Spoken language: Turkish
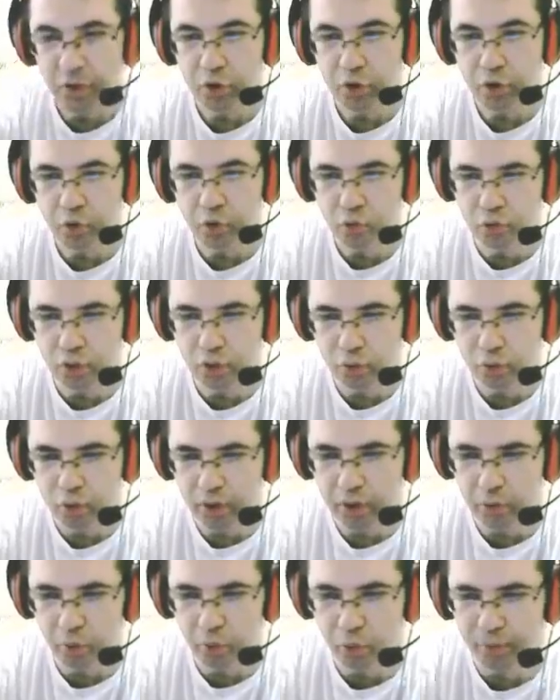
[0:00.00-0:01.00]
Şimdi şuradan
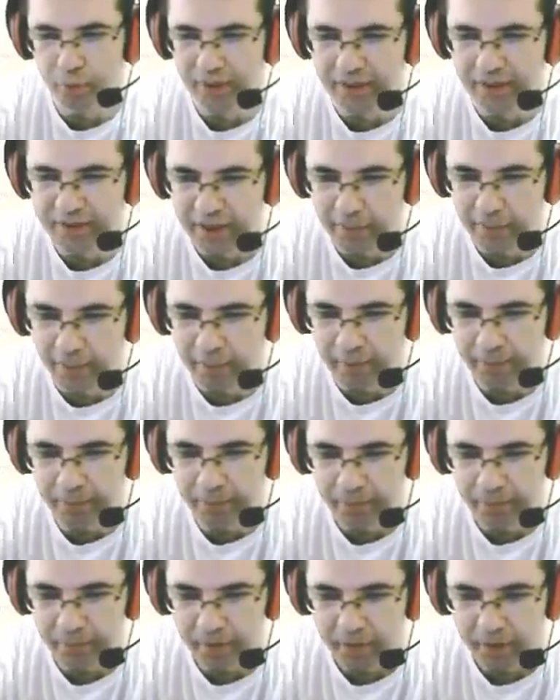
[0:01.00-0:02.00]
yukarı doğru bir gitsek mi?
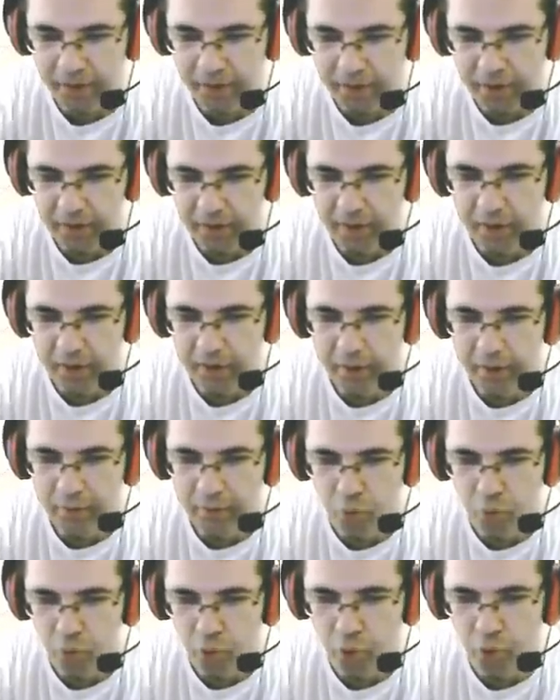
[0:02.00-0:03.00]

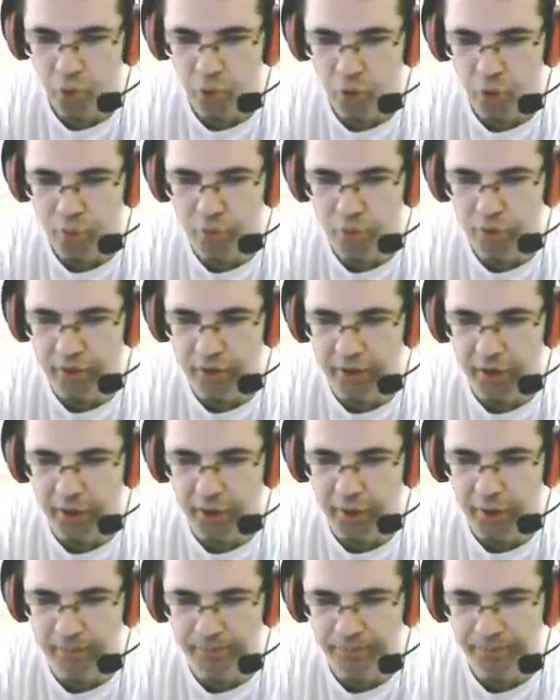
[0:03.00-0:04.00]
Oy oy oy bunları da
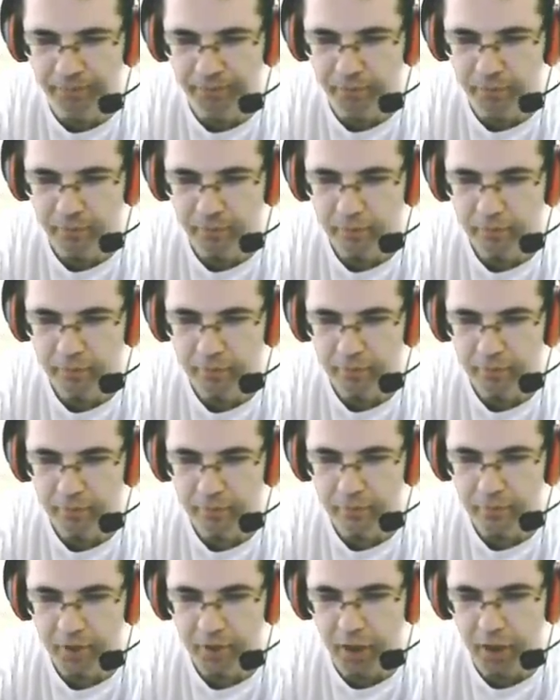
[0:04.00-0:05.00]
alalım.
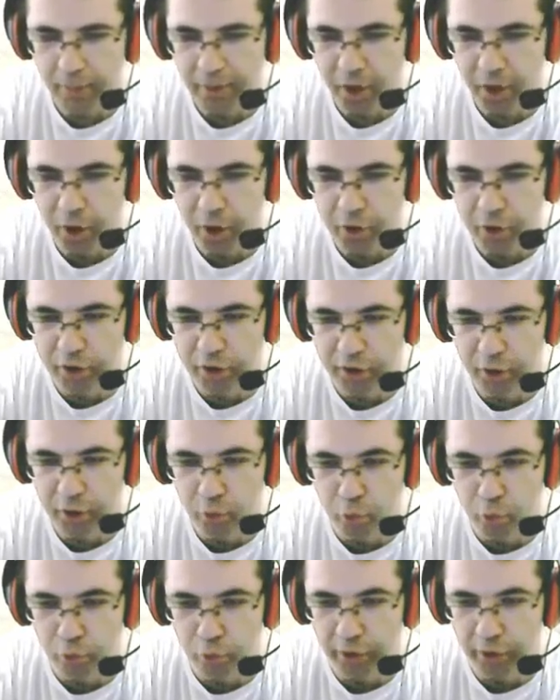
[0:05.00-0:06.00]
Hemen altınları da
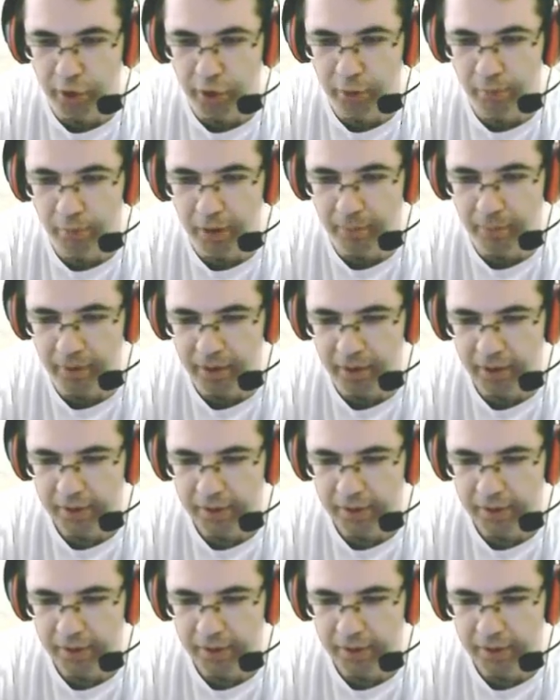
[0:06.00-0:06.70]
kullanalım abi.